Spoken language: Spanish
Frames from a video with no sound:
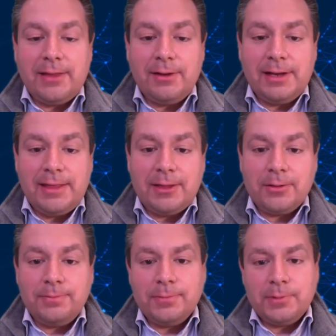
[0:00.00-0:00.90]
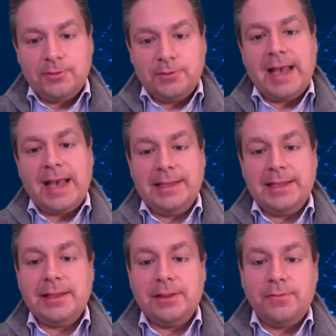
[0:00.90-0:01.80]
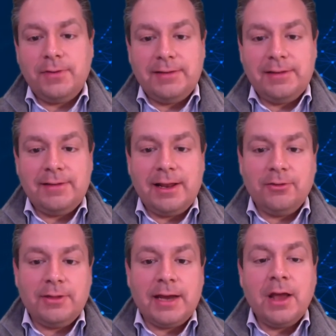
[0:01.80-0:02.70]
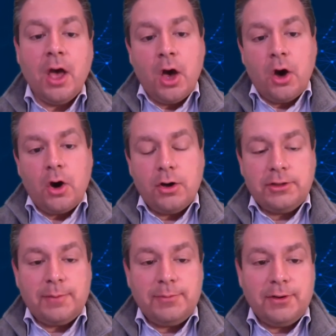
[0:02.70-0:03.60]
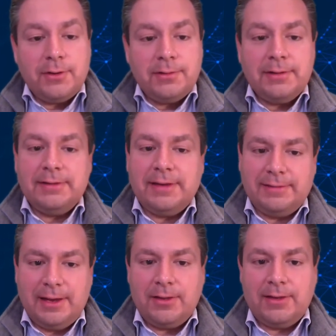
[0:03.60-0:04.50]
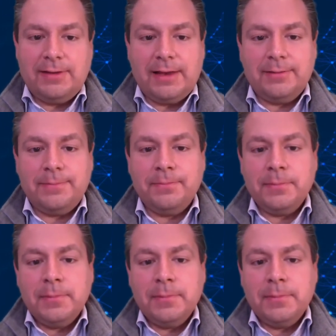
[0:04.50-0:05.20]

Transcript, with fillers: el crédito, entonces Acredítate te ofrece seleccionar otra opción si así lo deseas.